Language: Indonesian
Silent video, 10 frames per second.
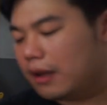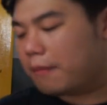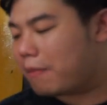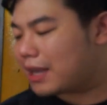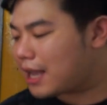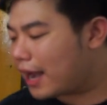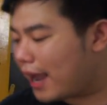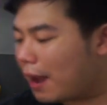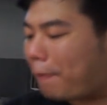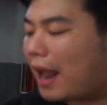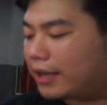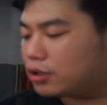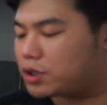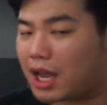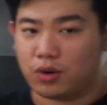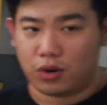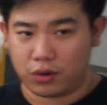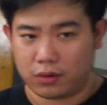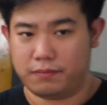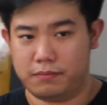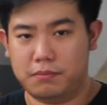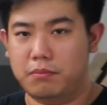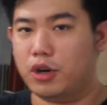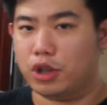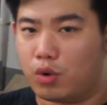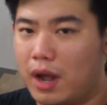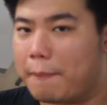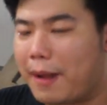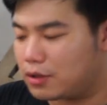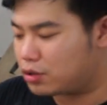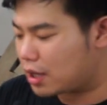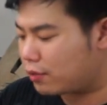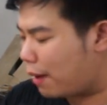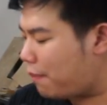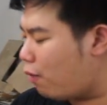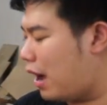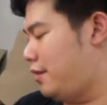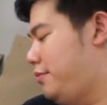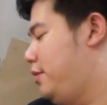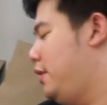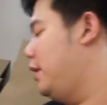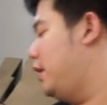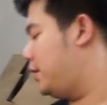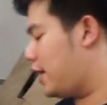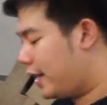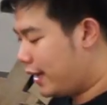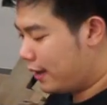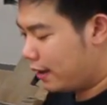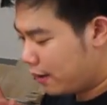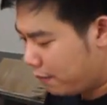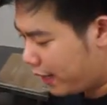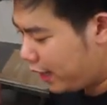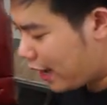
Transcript: masangnya yang paling susah dulu. Menurut gue yang paling susah tuh yang bawah. Jadi begini